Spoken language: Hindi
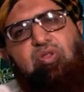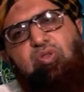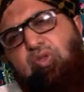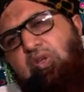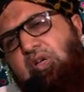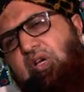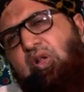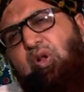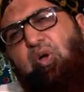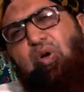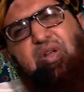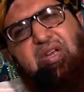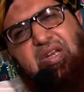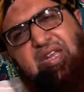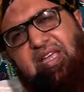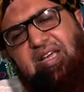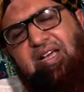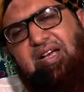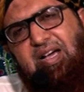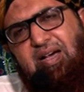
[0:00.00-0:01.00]
दीगर और
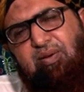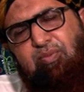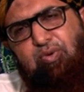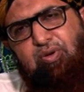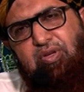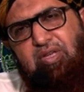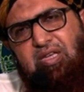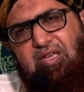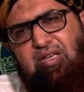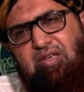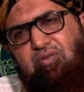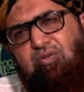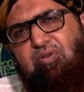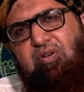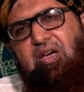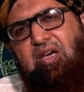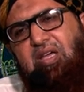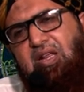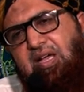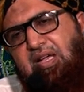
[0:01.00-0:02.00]
नेक कामों की कोई
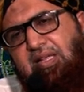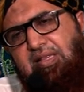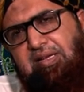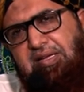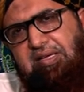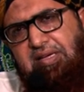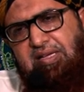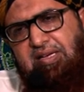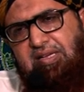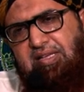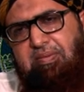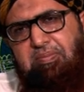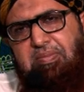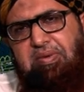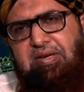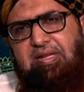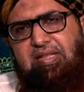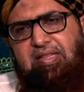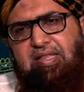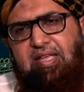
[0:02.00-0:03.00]
खैरात लंगर की
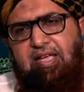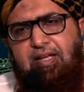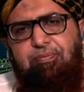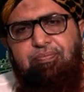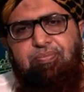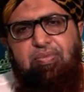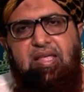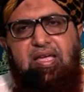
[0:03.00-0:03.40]
मन्नत है